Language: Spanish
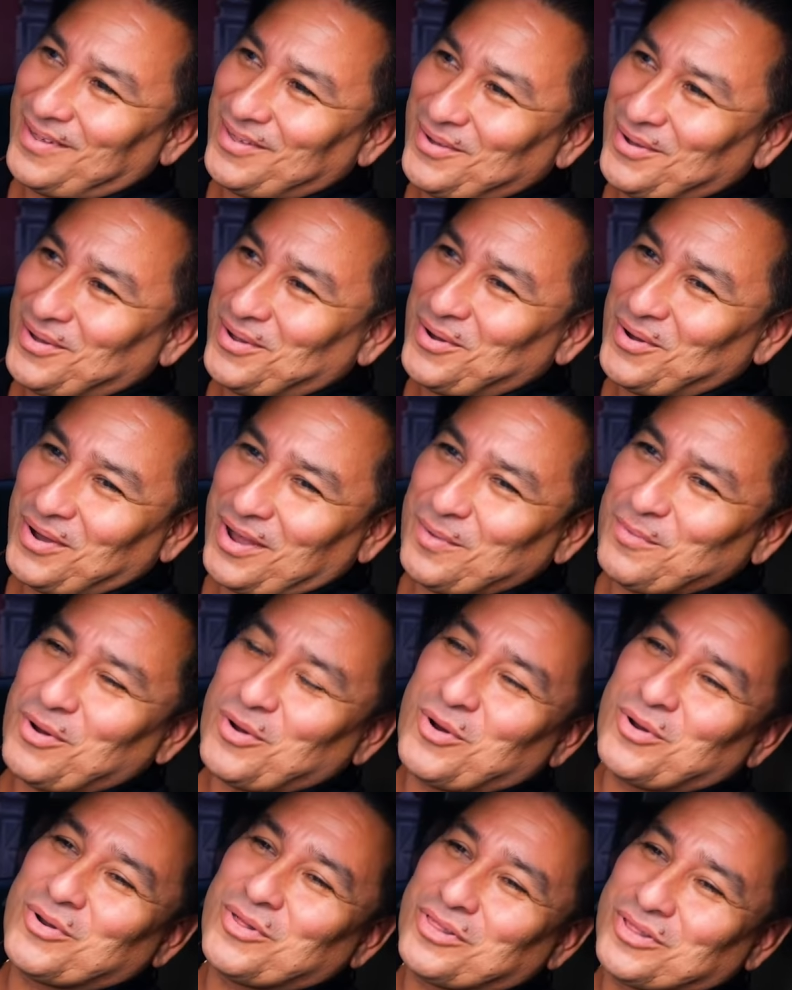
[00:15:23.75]
Yo creo que
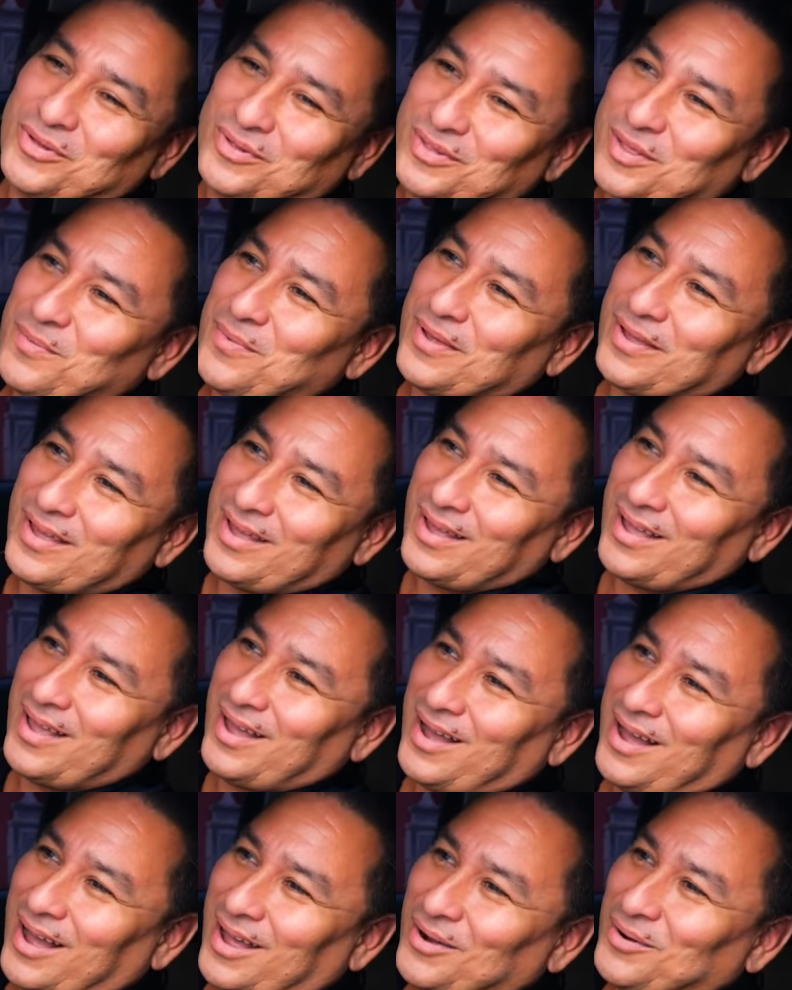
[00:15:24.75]
hemos conocido también el
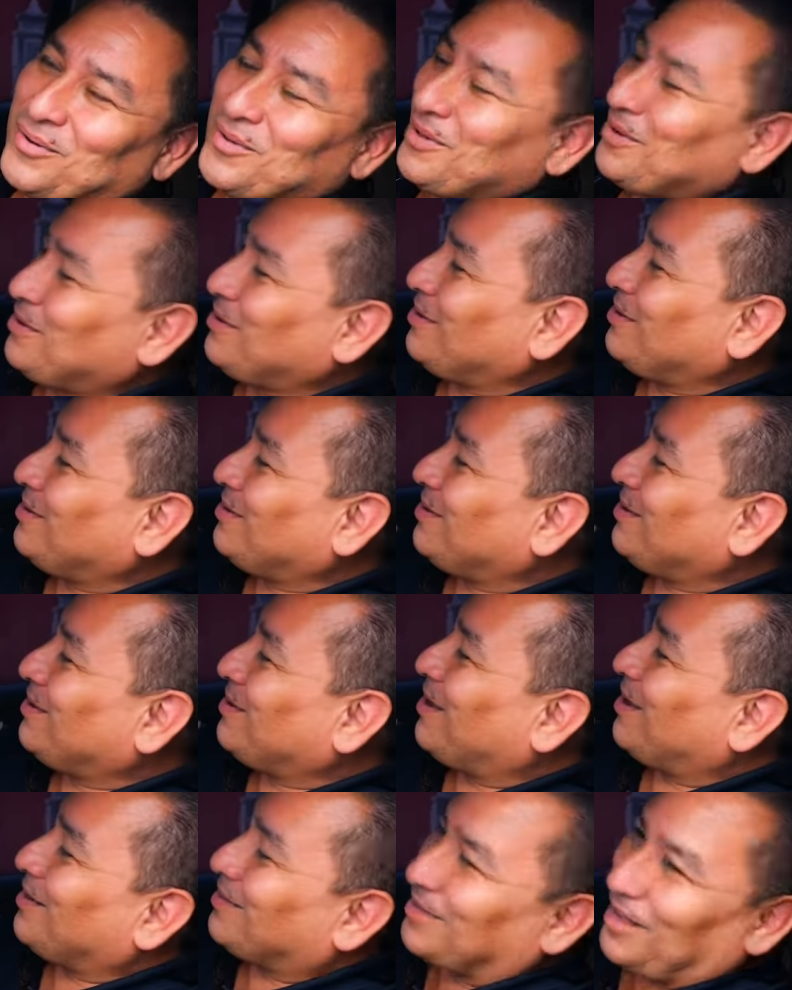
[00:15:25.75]
carro y,
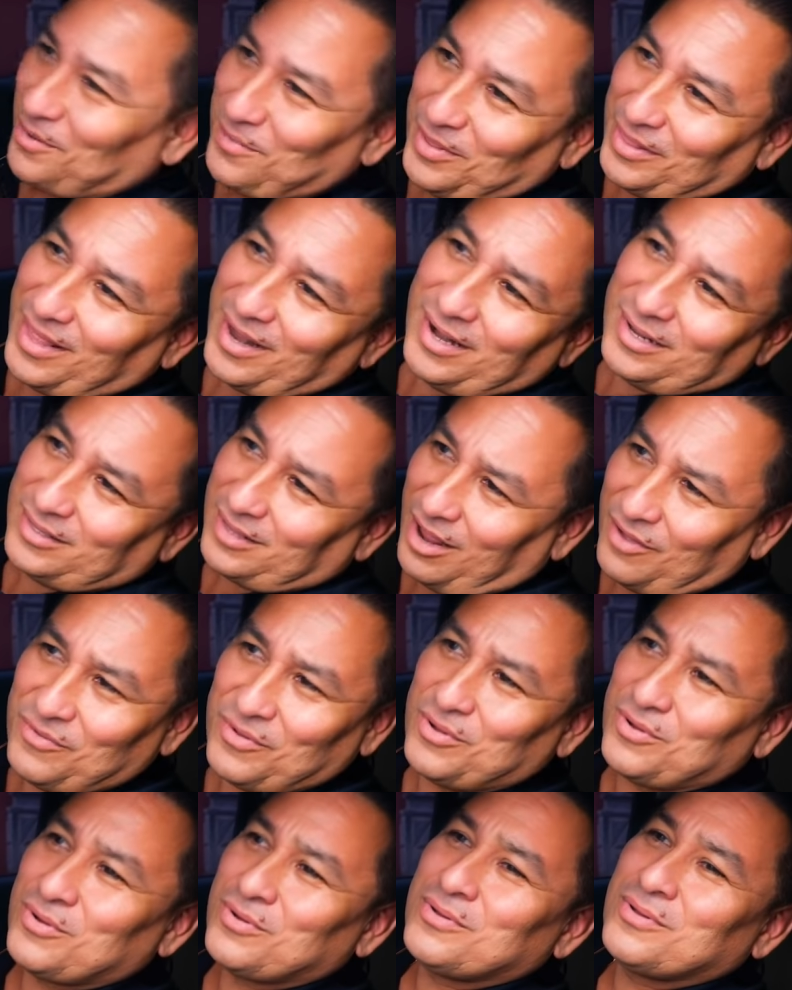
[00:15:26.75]
al terminar el
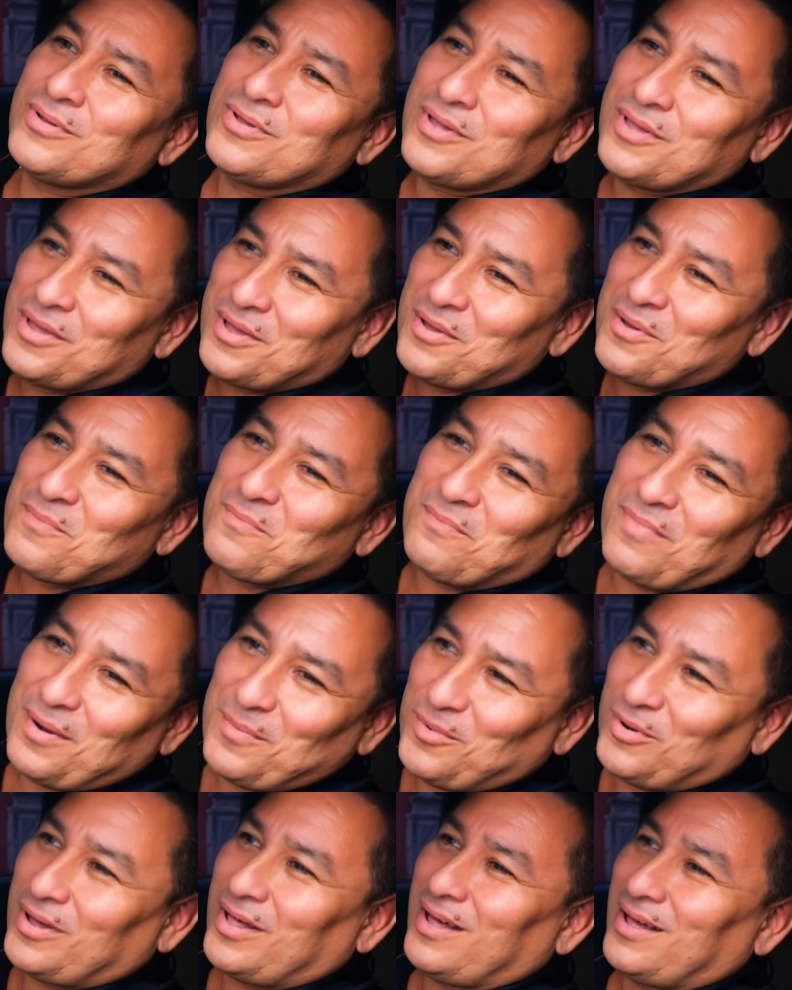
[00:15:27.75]
tráfico
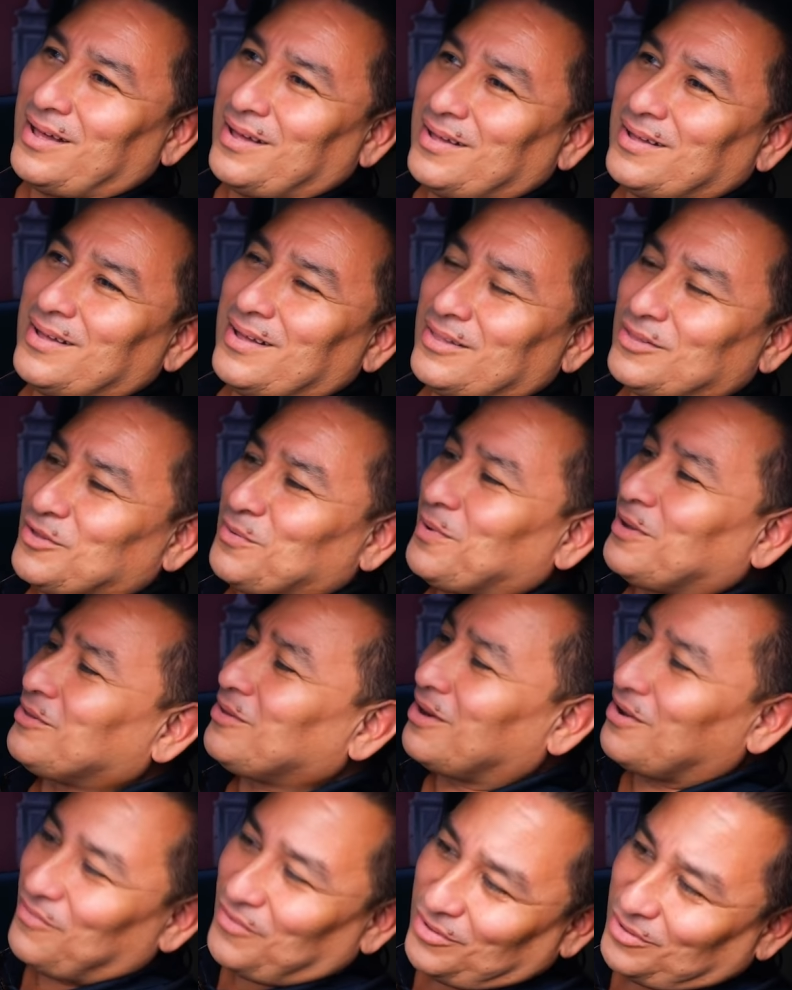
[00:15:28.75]
vamos a,
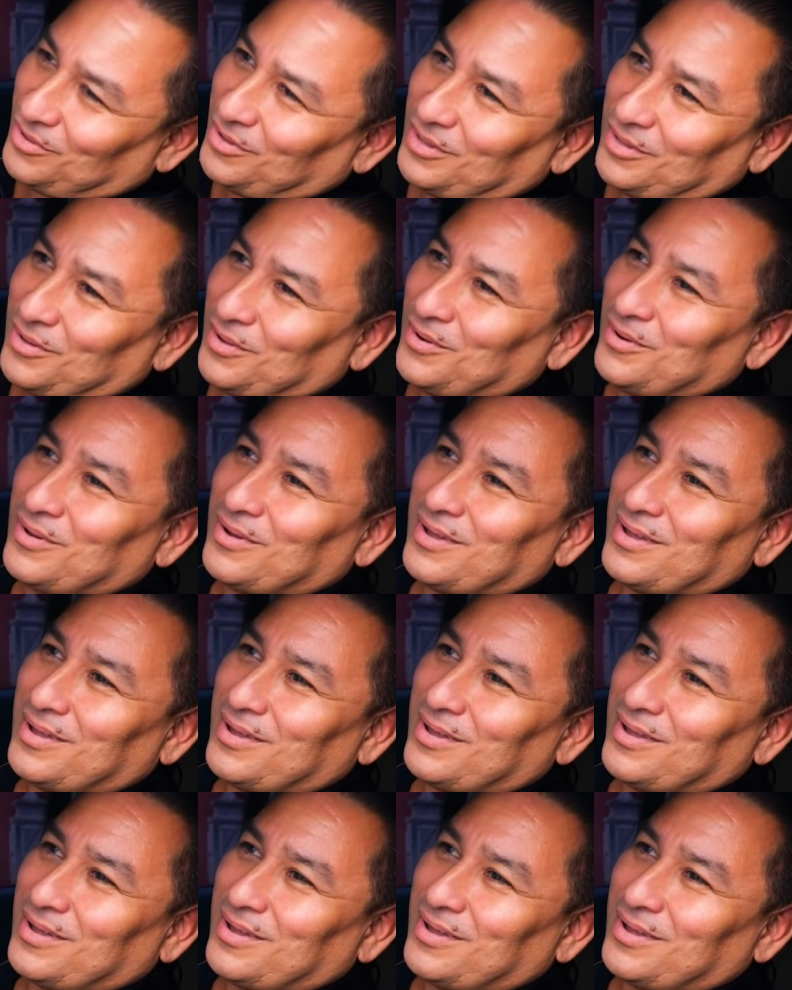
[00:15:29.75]
tomando las fotos y todo lo